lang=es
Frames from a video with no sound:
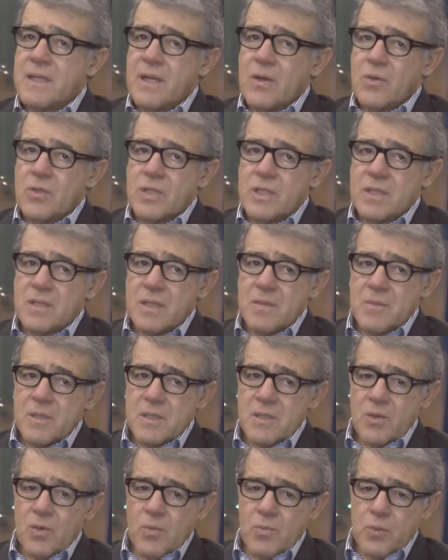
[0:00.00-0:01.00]
de los
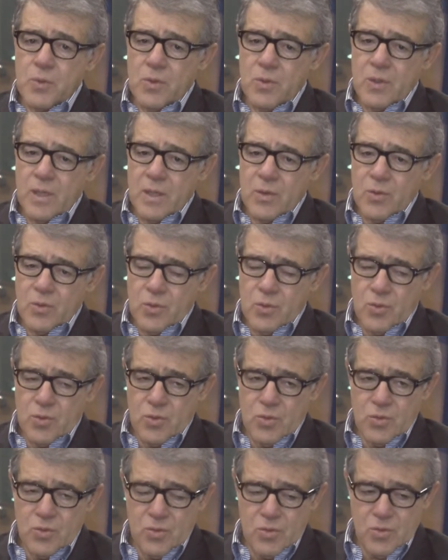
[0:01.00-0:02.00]
sistemas de cómputo que
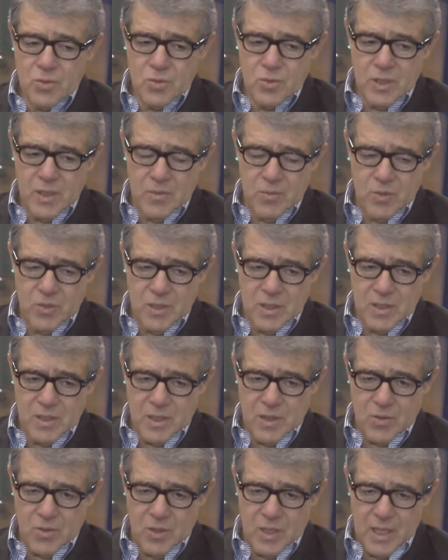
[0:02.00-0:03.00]
nosotros hemos
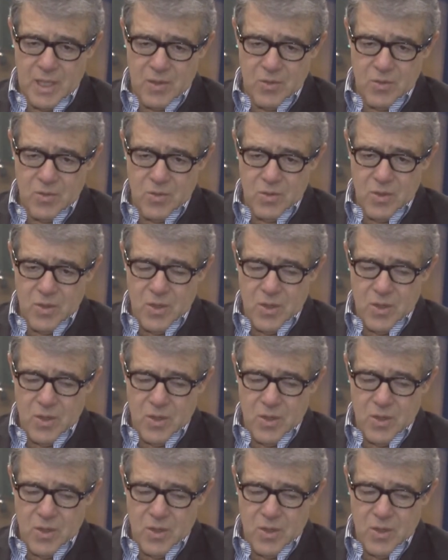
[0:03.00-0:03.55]
desarrollado,